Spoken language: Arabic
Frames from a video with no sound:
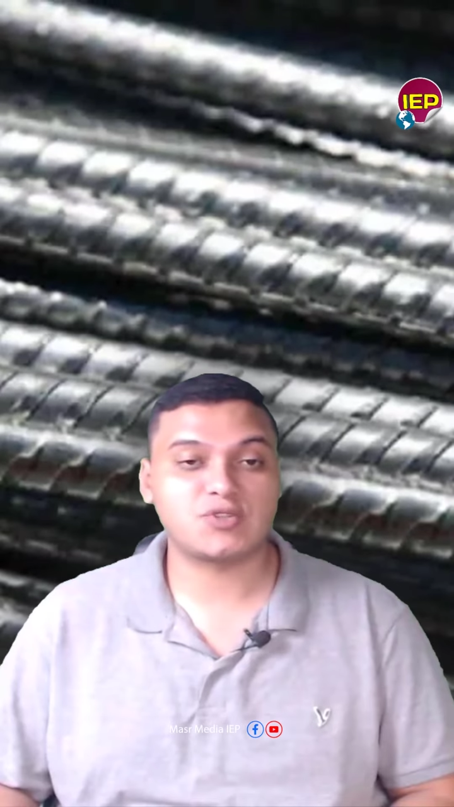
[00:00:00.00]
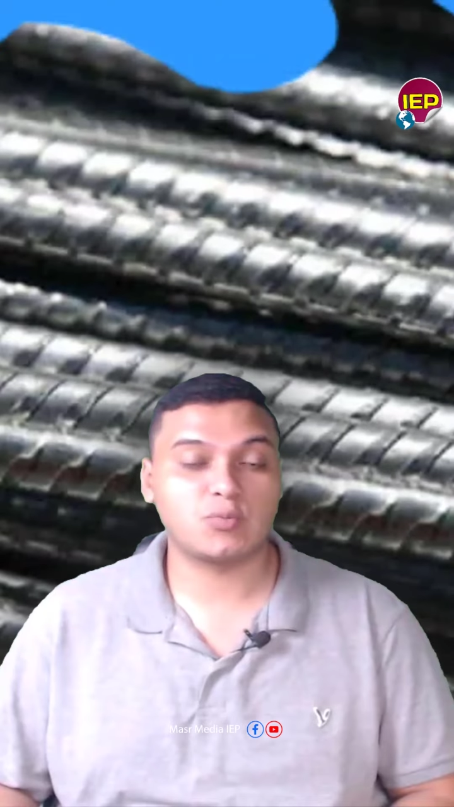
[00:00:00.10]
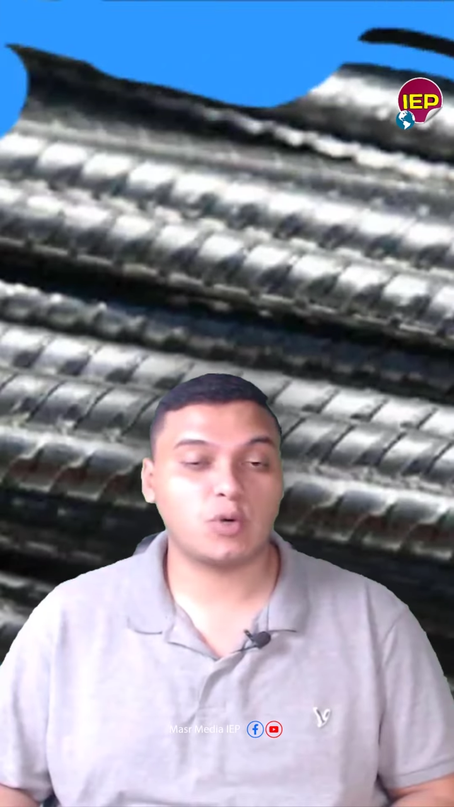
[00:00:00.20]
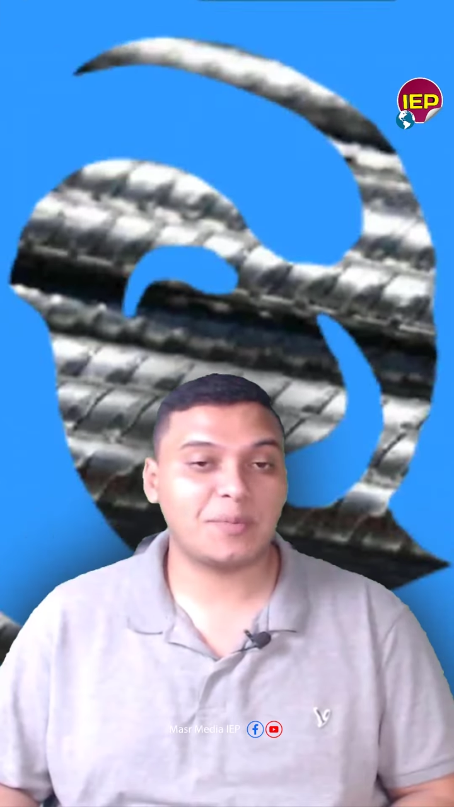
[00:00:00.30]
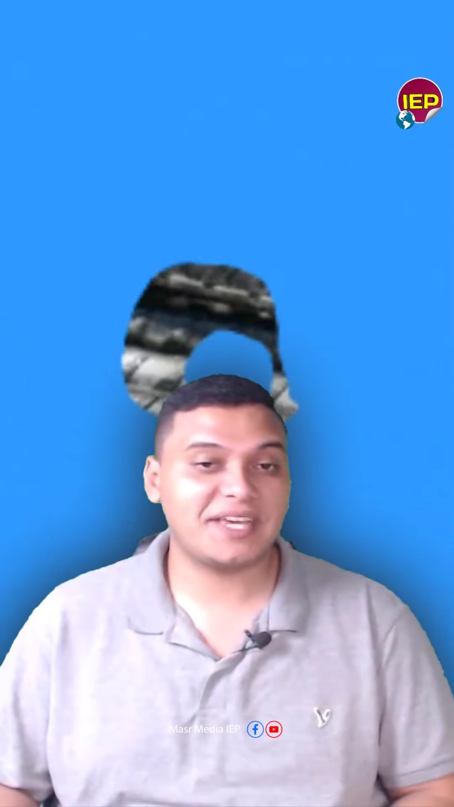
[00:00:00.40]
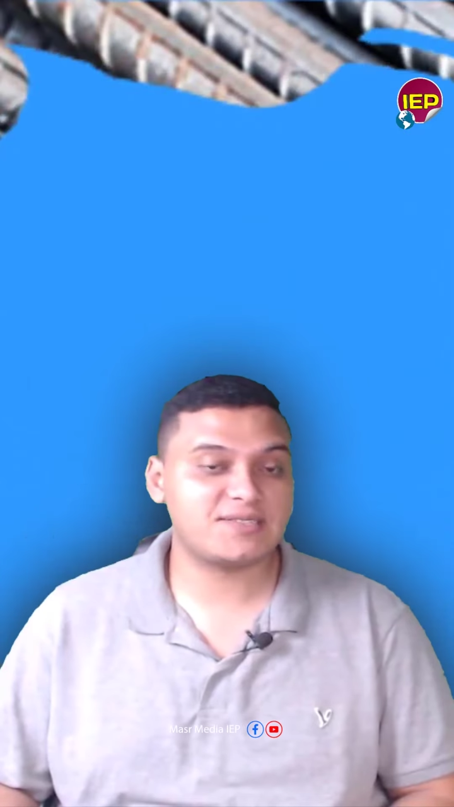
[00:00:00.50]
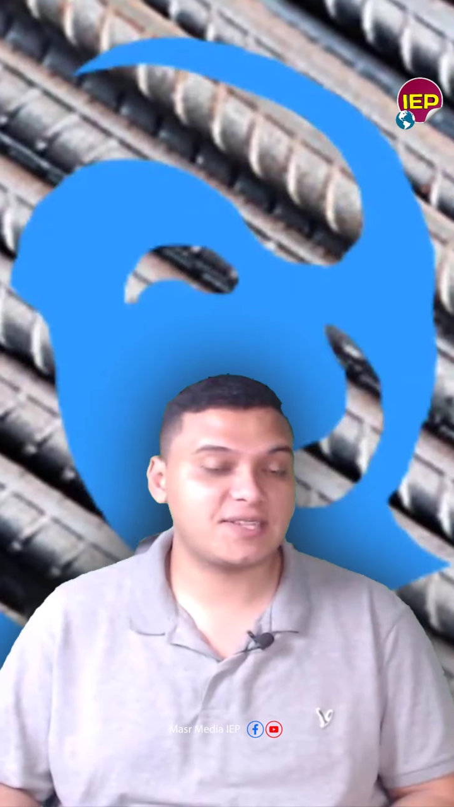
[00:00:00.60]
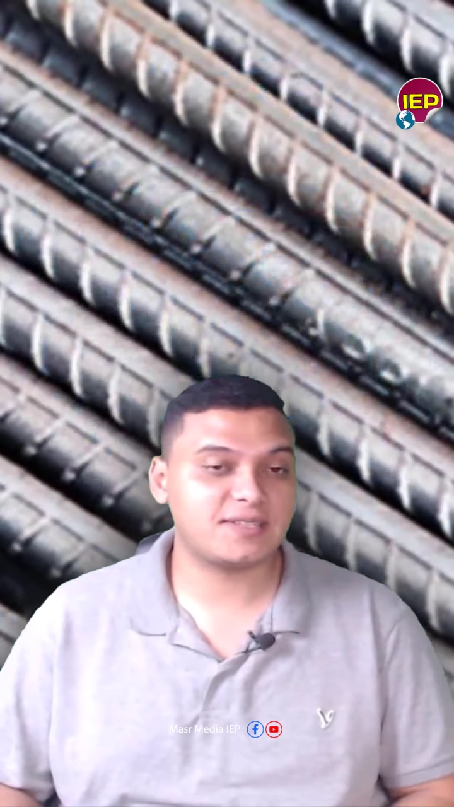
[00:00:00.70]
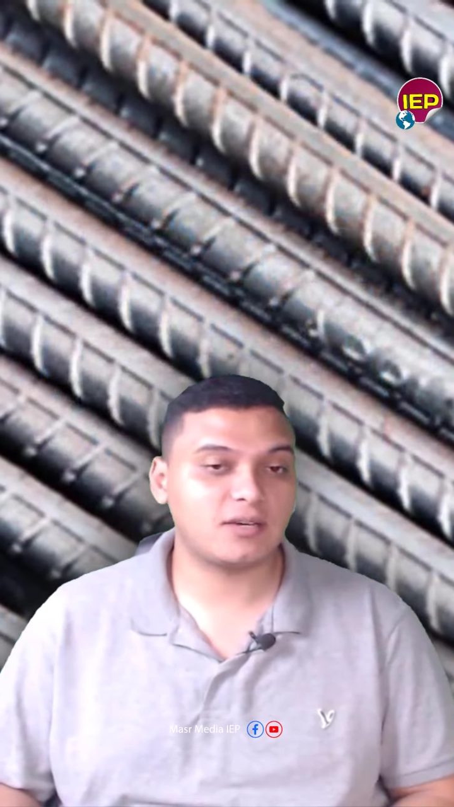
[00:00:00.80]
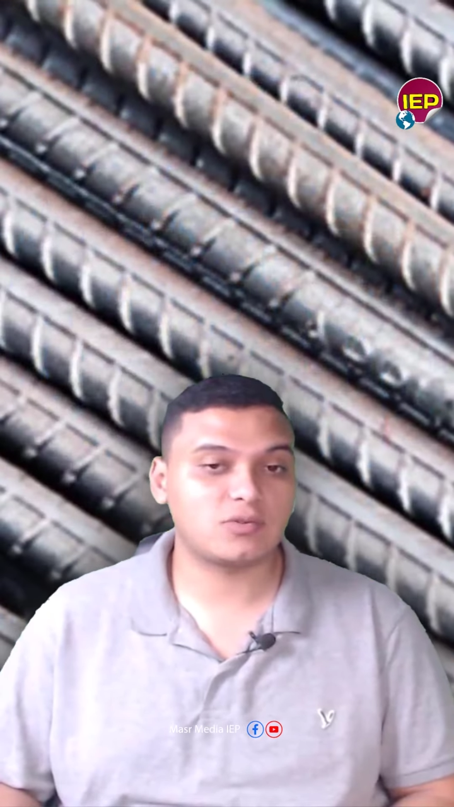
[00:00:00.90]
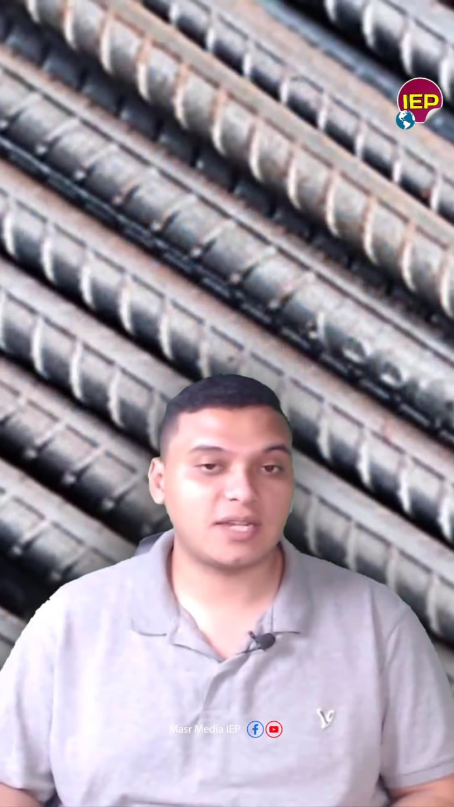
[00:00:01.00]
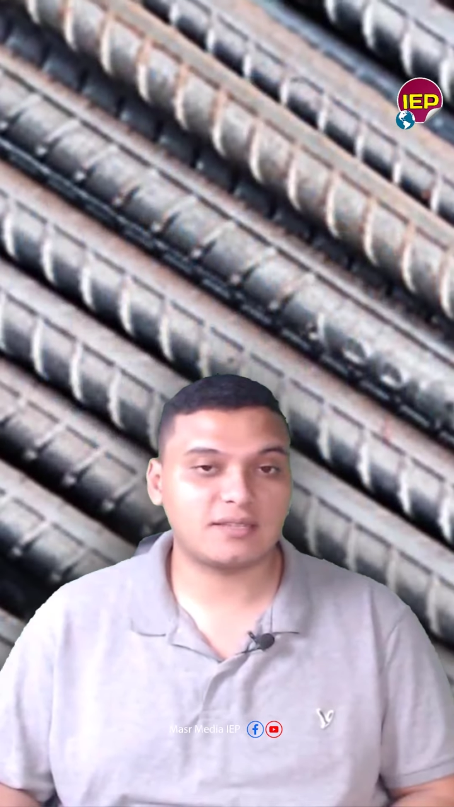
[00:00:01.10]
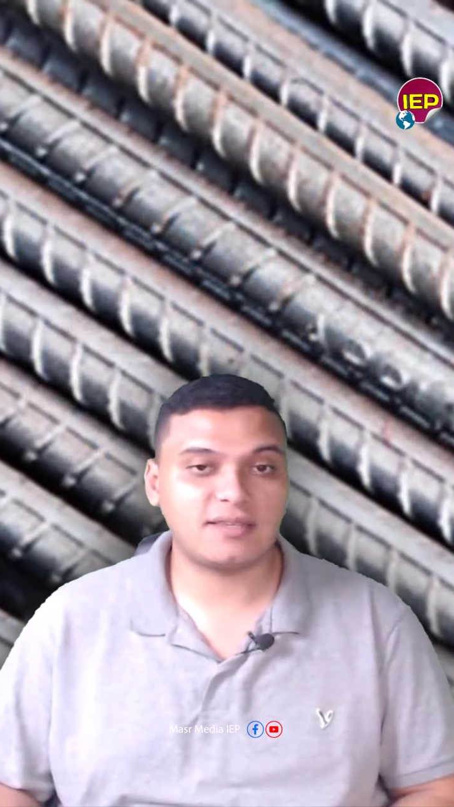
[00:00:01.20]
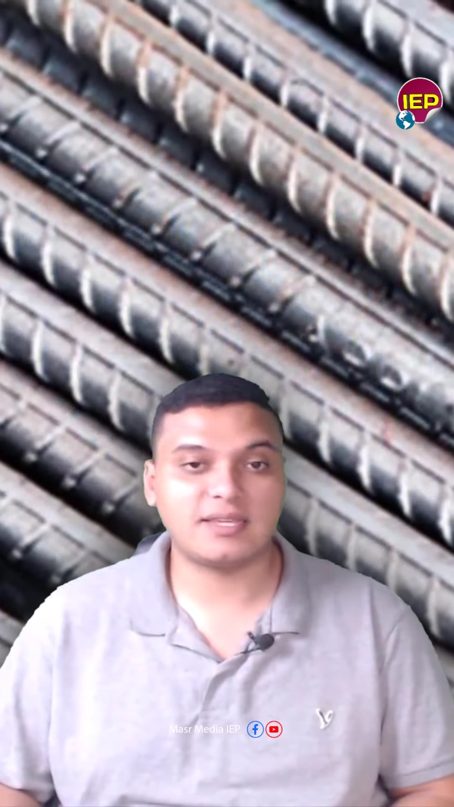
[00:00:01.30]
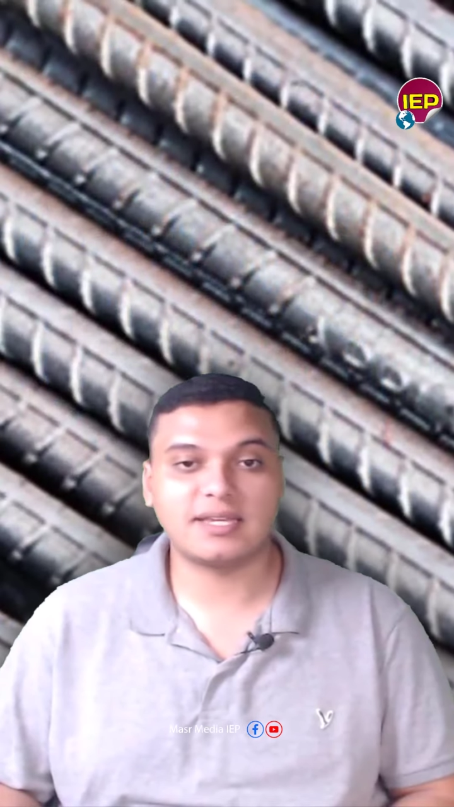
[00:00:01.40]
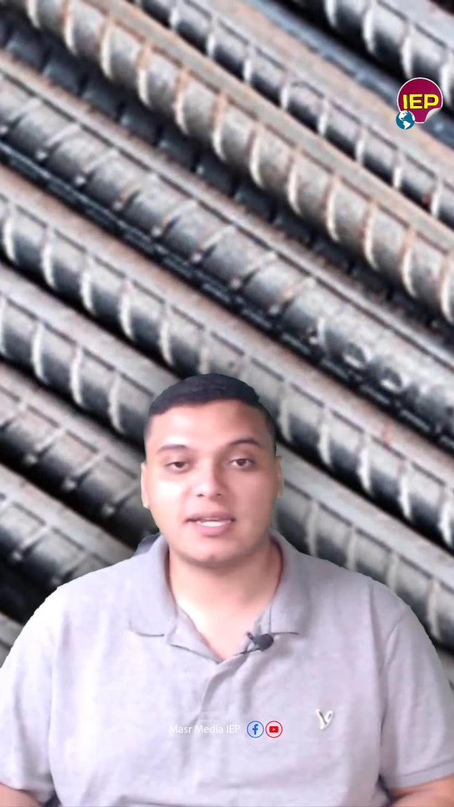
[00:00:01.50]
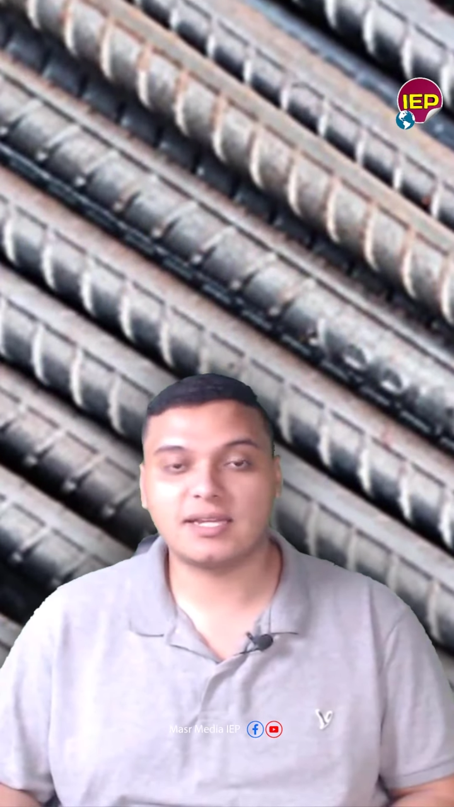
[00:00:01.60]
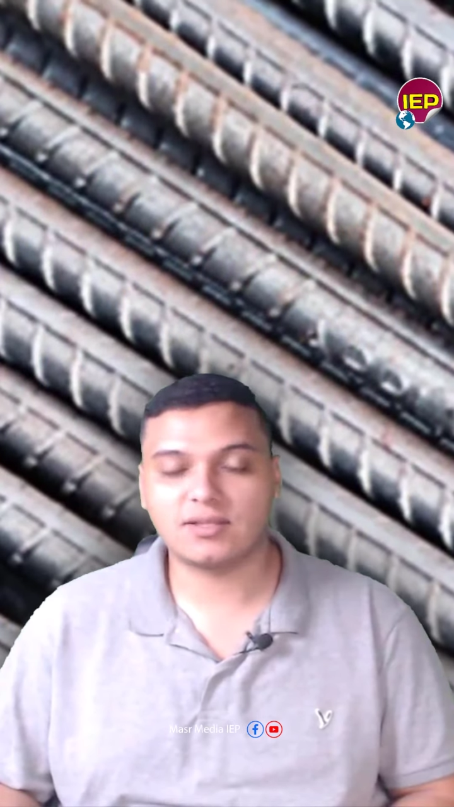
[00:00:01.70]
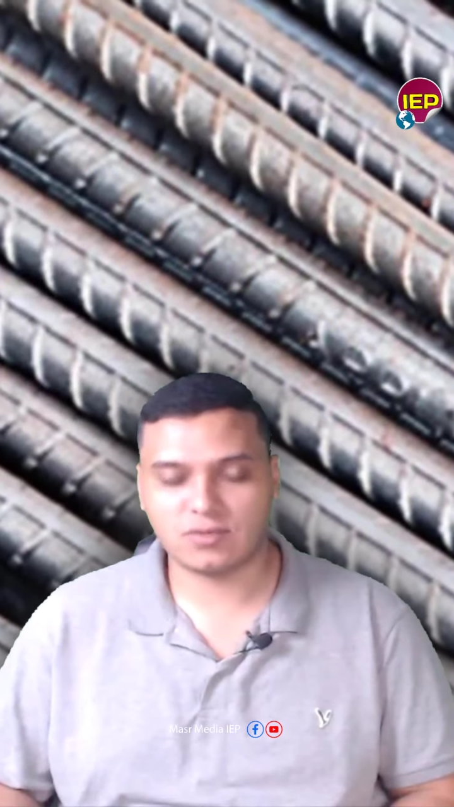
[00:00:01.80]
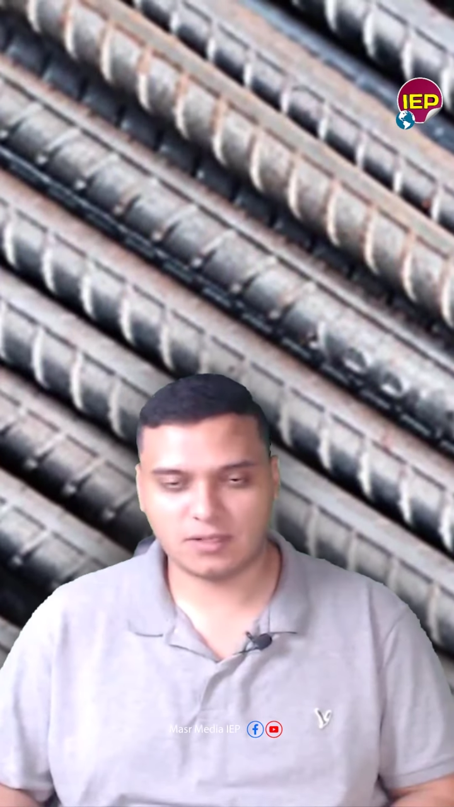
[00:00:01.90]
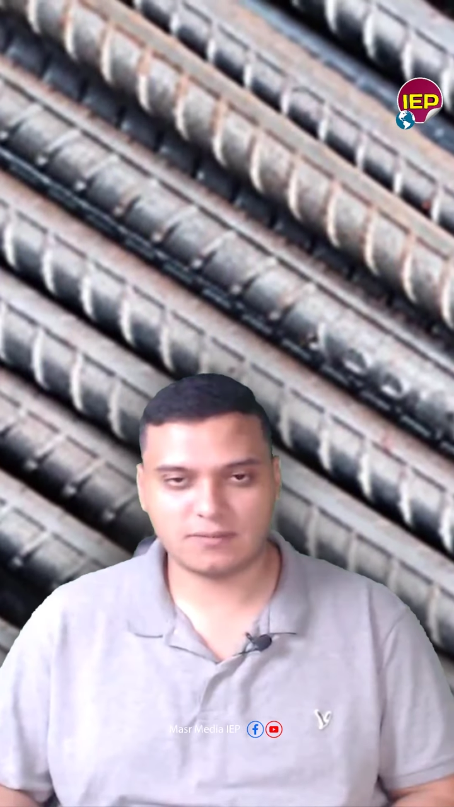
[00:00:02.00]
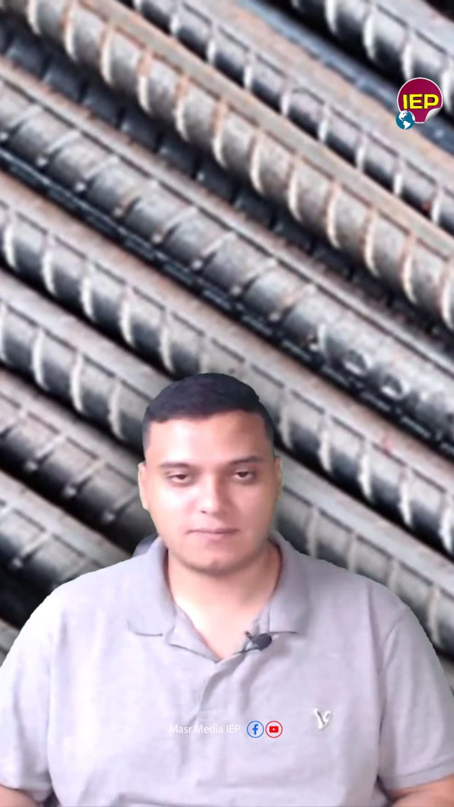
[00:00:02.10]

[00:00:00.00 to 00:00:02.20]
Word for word: 736 جنيه للطن